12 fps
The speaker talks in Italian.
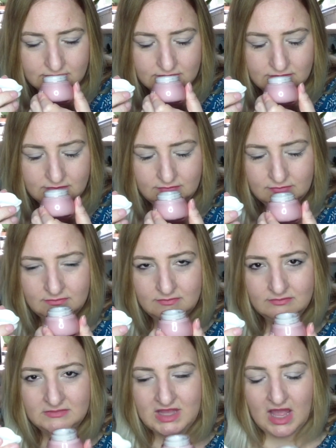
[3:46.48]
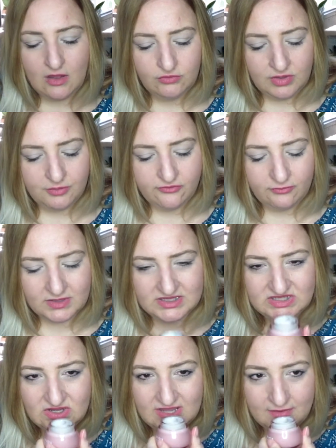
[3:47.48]
mm, ha una
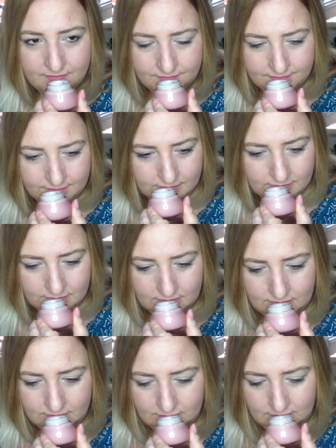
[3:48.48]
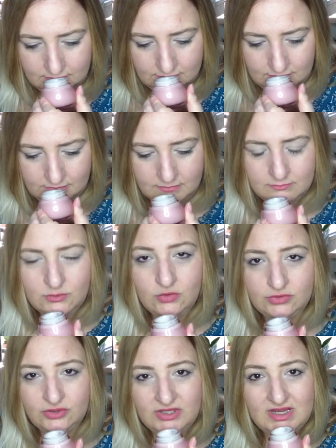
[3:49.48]
profumazione
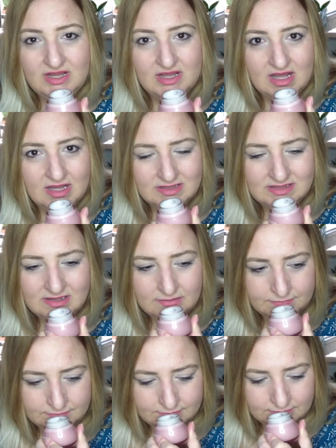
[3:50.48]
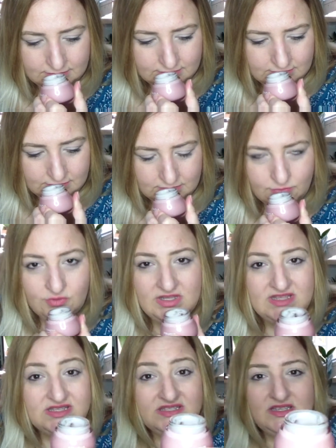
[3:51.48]
molto delicata
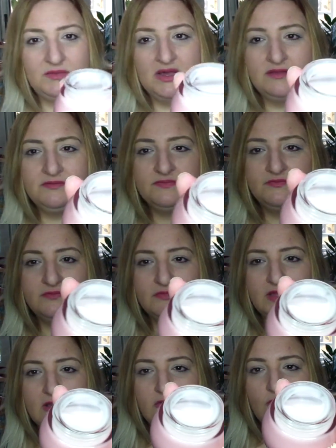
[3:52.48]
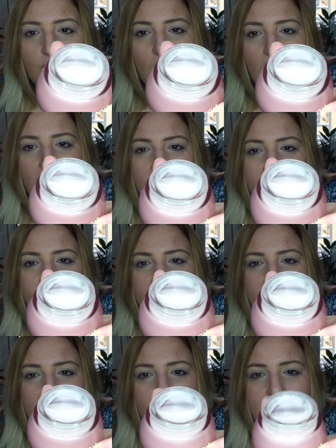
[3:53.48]
buonissima ecco qua
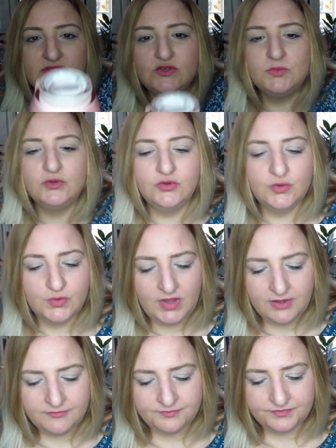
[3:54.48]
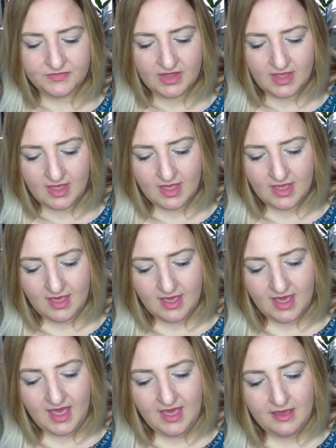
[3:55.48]
fatta in questo modo qui
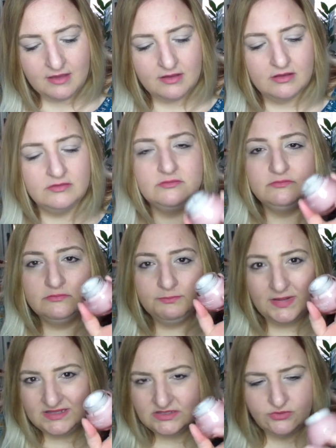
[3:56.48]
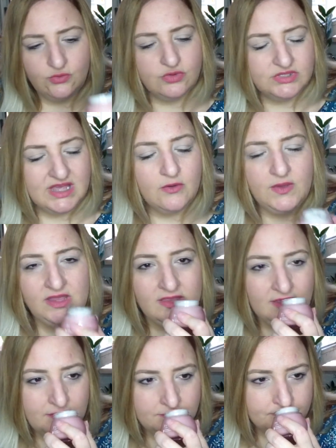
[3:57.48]
è pastosa
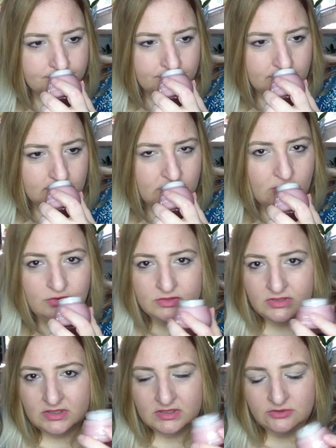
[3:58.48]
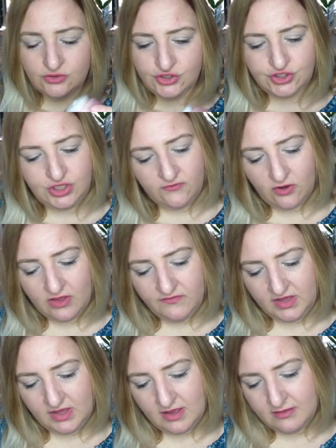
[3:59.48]
quindi non, non scivola
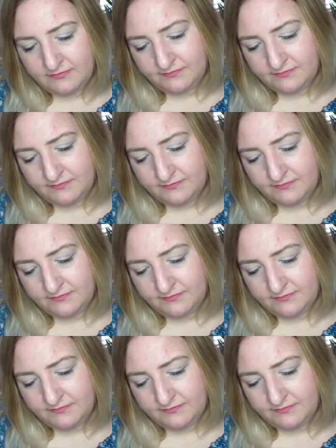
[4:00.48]
via